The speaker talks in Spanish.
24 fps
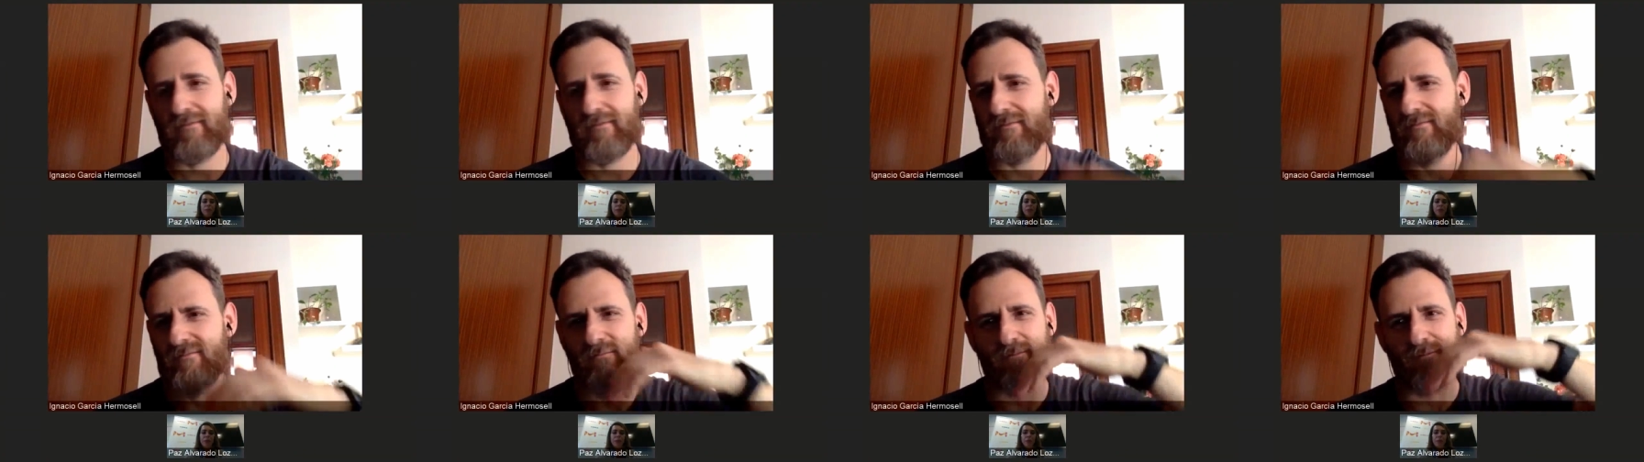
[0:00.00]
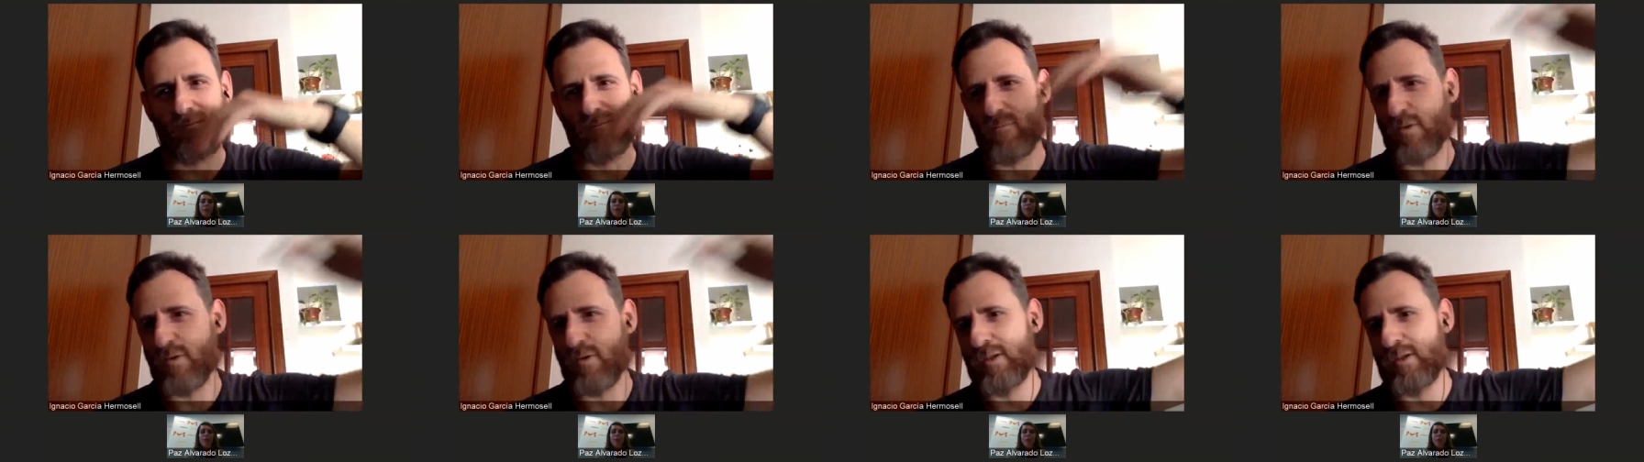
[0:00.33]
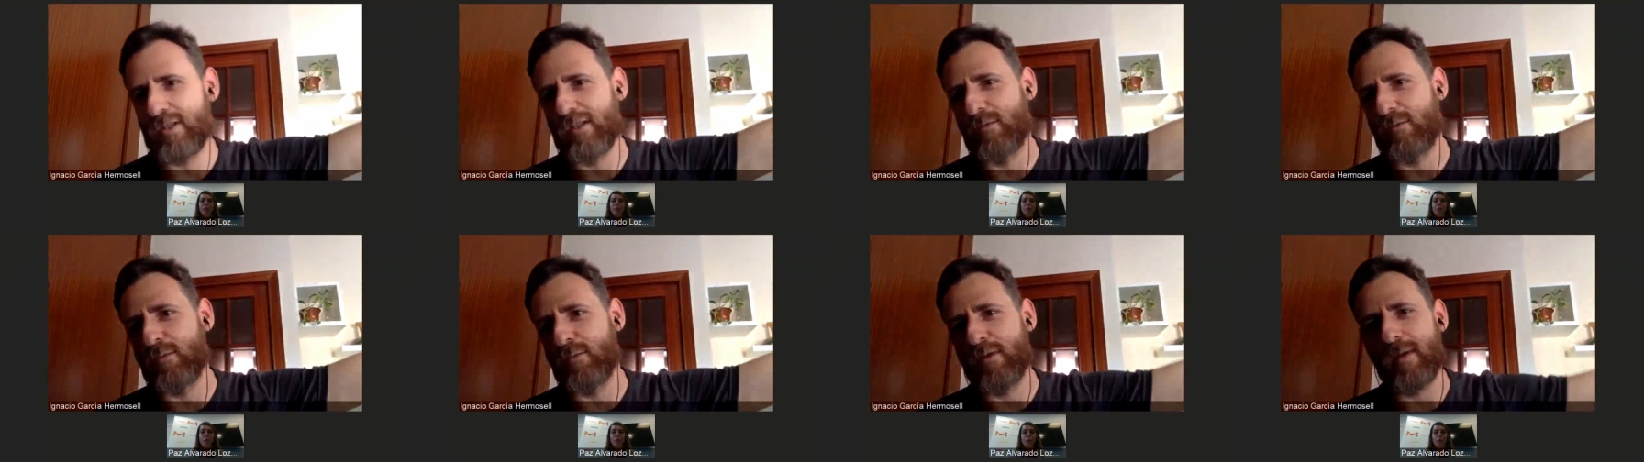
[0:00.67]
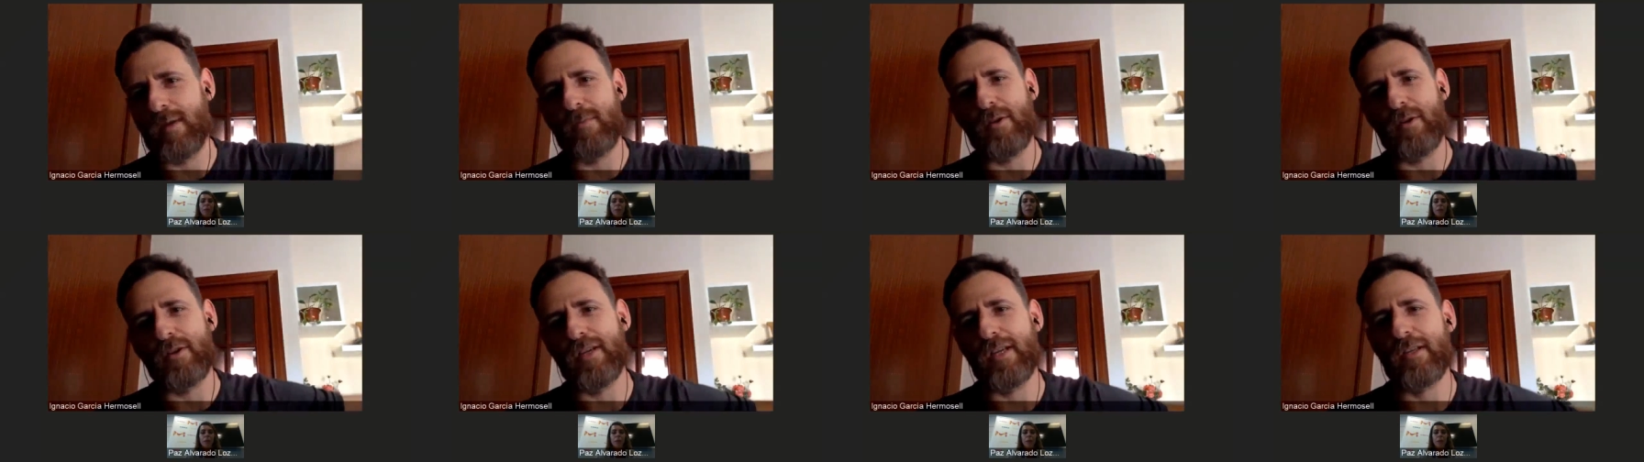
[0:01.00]
multitud de
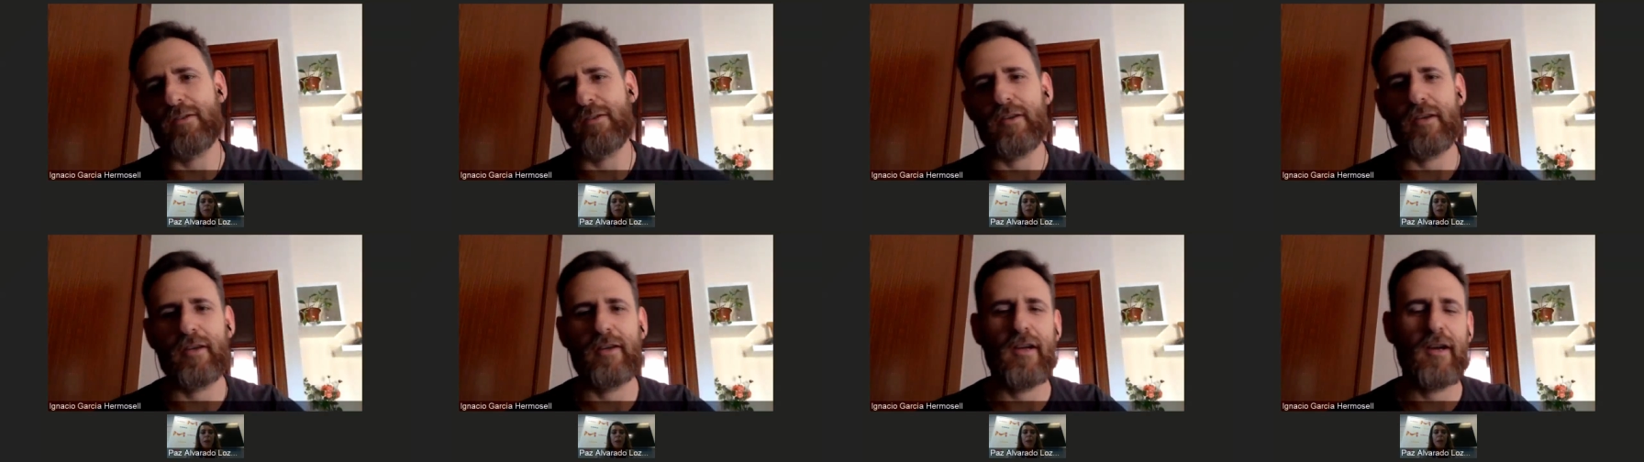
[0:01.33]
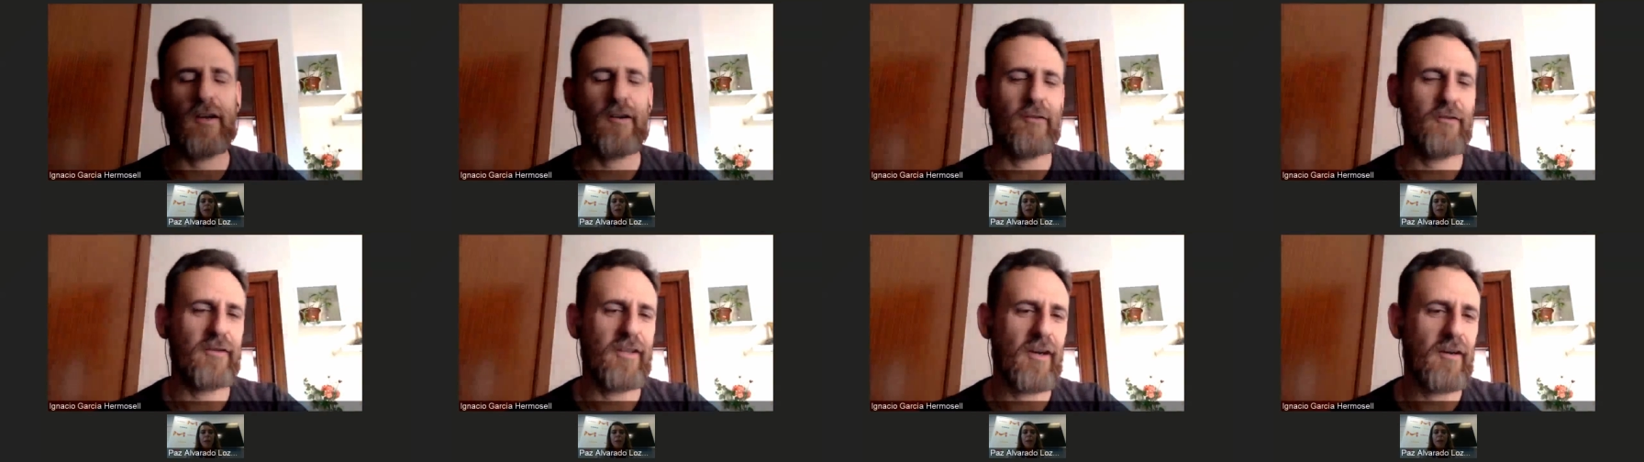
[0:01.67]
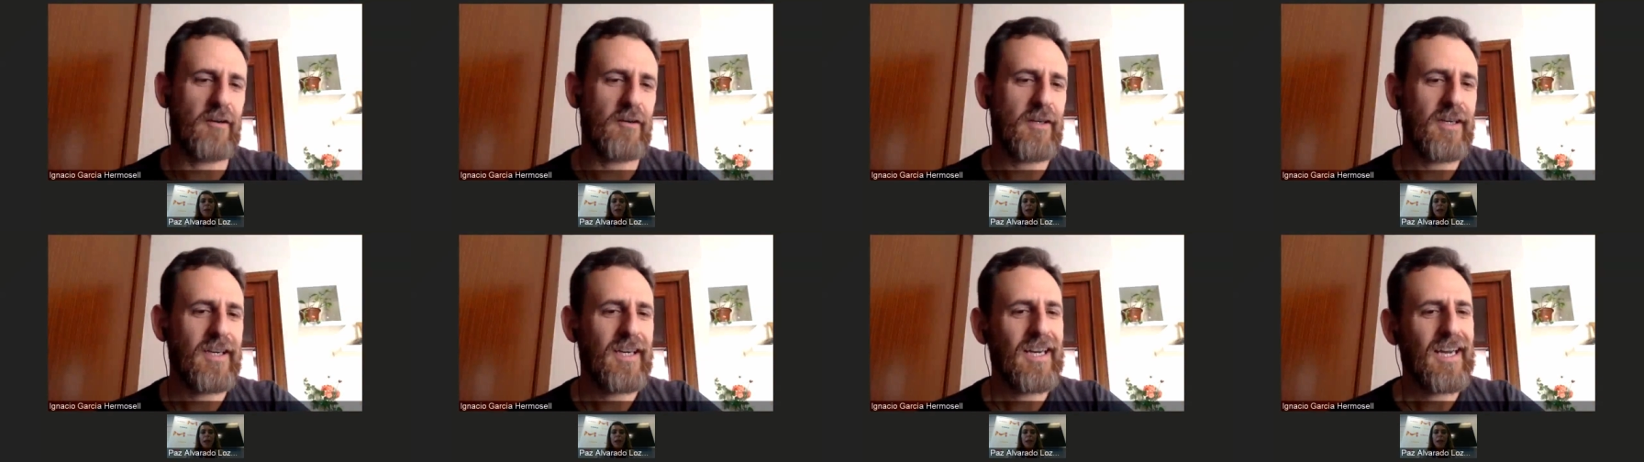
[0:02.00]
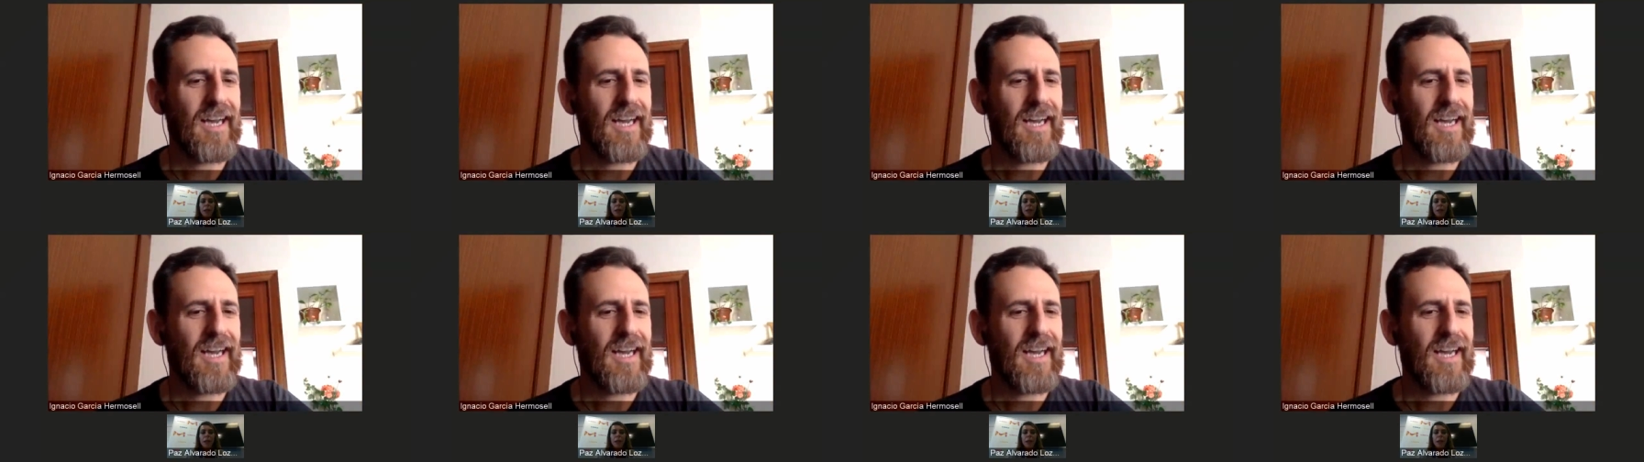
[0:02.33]
proyectos que nos has contado.